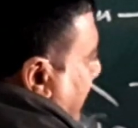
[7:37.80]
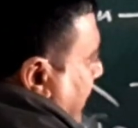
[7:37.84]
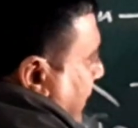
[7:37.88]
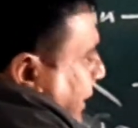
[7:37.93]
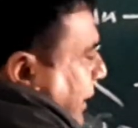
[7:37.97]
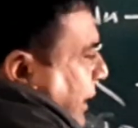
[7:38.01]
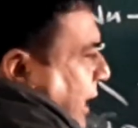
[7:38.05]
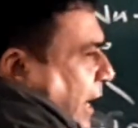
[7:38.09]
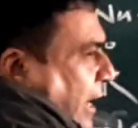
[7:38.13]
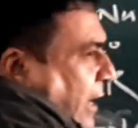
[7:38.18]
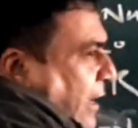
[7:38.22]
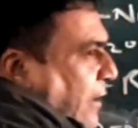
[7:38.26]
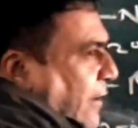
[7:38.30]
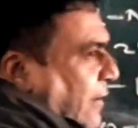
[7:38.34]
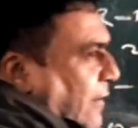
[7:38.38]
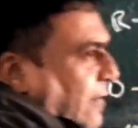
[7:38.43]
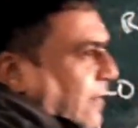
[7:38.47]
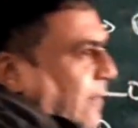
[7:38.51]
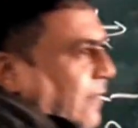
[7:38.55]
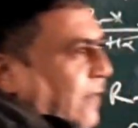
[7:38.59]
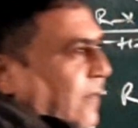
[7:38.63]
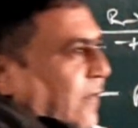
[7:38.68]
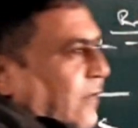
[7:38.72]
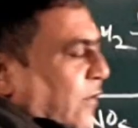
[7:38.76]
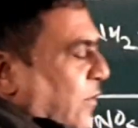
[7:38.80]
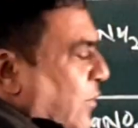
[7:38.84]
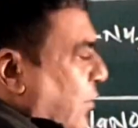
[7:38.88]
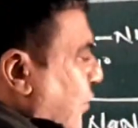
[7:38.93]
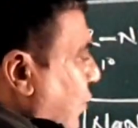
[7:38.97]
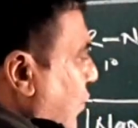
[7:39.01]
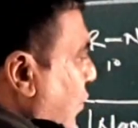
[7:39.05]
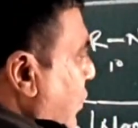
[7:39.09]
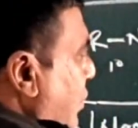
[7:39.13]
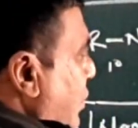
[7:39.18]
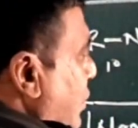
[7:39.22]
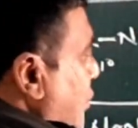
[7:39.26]
ठीक है
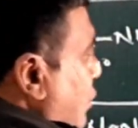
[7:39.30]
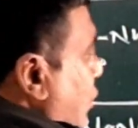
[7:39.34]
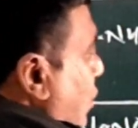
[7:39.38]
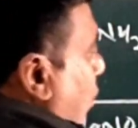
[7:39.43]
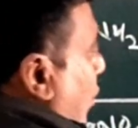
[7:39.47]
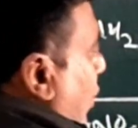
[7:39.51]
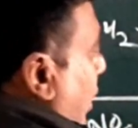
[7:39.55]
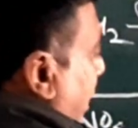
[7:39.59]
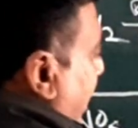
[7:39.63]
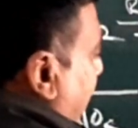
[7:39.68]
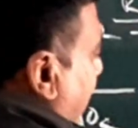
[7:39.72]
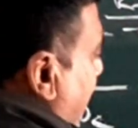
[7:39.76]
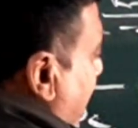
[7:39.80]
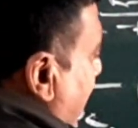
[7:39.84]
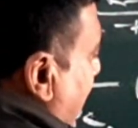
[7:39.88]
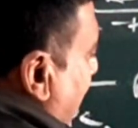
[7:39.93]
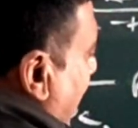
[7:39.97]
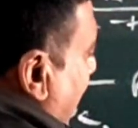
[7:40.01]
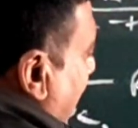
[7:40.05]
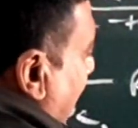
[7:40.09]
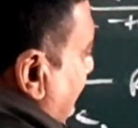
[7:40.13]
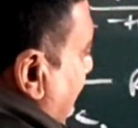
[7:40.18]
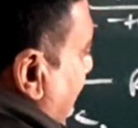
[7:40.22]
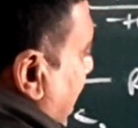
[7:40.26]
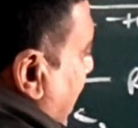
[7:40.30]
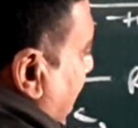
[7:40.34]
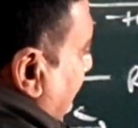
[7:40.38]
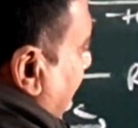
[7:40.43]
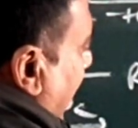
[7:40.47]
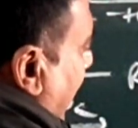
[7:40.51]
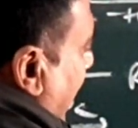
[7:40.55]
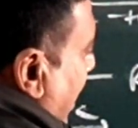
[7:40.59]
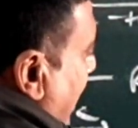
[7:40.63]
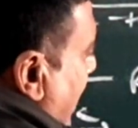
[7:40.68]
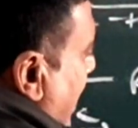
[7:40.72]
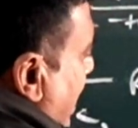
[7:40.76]
और इसको बोलेंगे
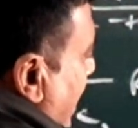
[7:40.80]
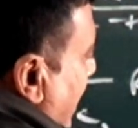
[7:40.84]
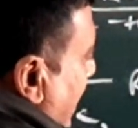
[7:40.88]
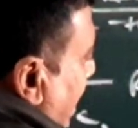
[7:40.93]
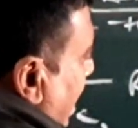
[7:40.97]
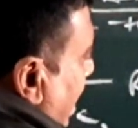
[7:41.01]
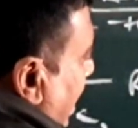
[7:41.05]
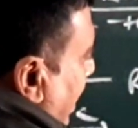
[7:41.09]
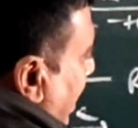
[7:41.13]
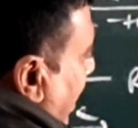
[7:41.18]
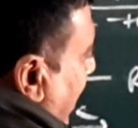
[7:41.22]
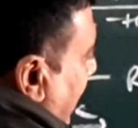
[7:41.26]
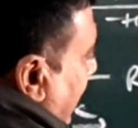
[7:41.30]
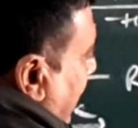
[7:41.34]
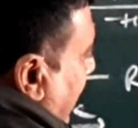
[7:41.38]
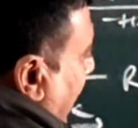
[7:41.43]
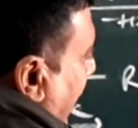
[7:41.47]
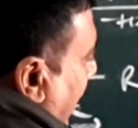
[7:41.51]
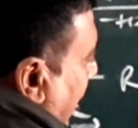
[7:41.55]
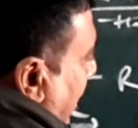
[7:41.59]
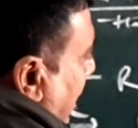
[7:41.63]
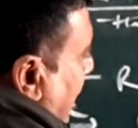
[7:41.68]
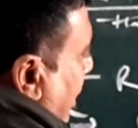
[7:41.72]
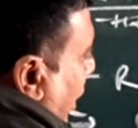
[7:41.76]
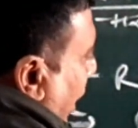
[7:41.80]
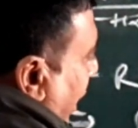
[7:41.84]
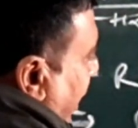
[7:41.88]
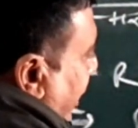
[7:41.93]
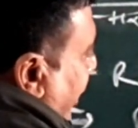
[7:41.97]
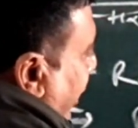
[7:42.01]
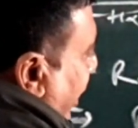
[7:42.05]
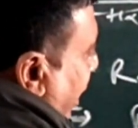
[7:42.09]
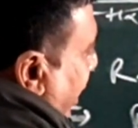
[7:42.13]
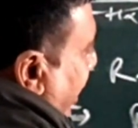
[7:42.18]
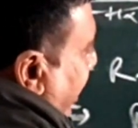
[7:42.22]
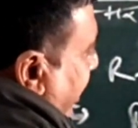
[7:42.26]
एल्काइल एल्काइल
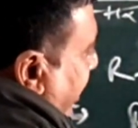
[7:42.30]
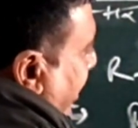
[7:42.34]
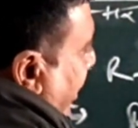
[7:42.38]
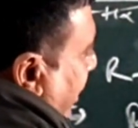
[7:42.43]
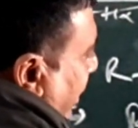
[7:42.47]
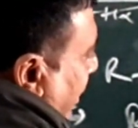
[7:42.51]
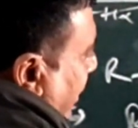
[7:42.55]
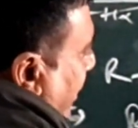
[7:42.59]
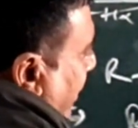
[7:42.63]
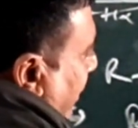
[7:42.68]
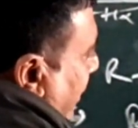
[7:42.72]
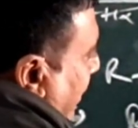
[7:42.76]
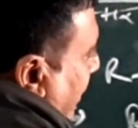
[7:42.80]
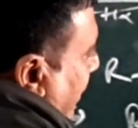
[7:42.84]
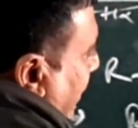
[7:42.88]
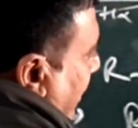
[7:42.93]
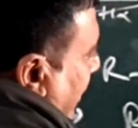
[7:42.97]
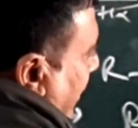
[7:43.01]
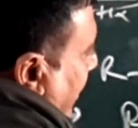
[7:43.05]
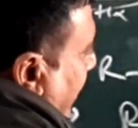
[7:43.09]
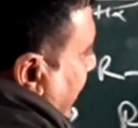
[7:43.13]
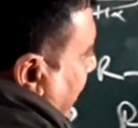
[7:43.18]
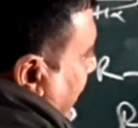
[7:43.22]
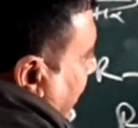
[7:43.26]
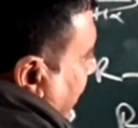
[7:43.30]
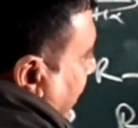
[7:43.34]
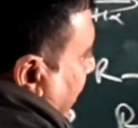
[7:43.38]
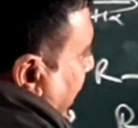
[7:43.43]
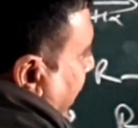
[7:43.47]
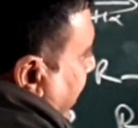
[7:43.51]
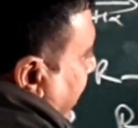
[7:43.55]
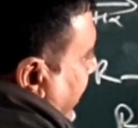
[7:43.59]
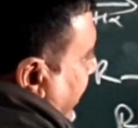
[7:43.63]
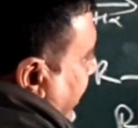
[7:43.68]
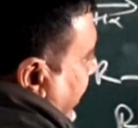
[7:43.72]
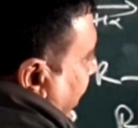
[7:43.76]
नाइट्रेट
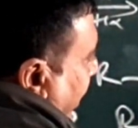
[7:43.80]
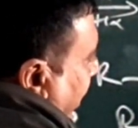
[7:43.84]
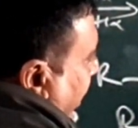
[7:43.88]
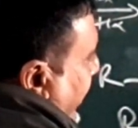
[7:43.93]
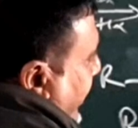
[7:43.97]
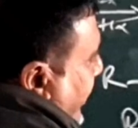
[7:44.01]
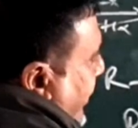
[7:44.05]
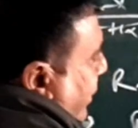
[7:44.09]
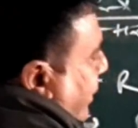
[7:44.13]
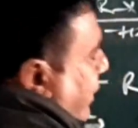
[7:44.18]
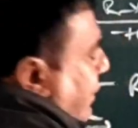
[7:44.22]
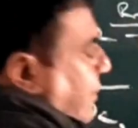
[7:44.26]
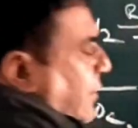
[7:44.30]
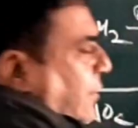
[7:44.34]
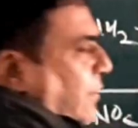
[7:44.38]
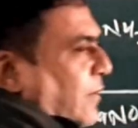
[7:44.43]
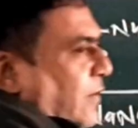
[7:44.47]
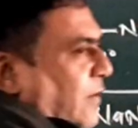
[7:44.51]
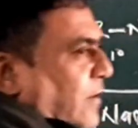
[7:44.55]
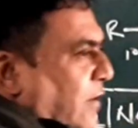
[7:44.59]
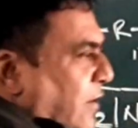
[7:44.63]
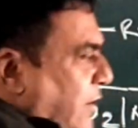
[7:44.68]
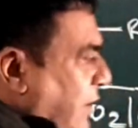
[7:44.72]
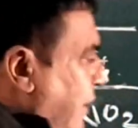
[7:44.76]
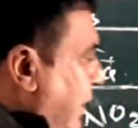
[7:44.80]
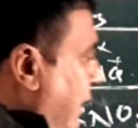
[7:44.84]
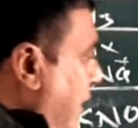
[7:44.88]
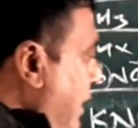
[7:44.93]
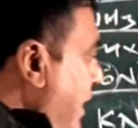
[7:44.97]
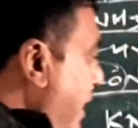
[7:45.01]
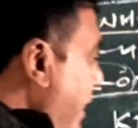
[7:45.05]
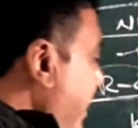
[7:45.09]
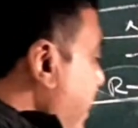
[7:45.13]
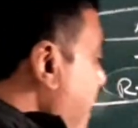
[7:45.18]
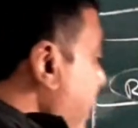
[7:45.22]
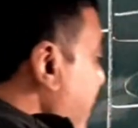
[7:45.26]
नाइट्रेट
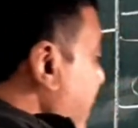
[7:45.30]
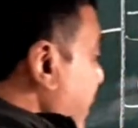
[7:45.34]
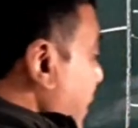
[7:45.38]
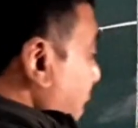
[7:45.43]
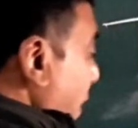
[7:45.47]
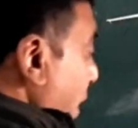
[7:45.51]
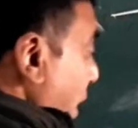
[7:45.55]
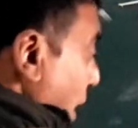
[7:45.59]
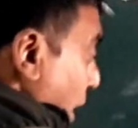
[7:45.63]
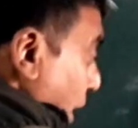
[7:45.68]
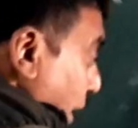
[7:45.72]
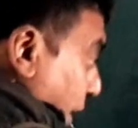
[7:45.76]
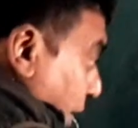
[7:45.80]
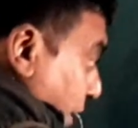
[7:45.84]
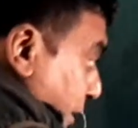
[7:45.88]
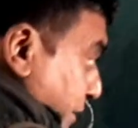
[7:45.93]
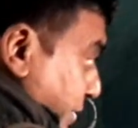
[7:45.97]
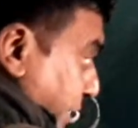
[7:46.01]
लेकिन अगर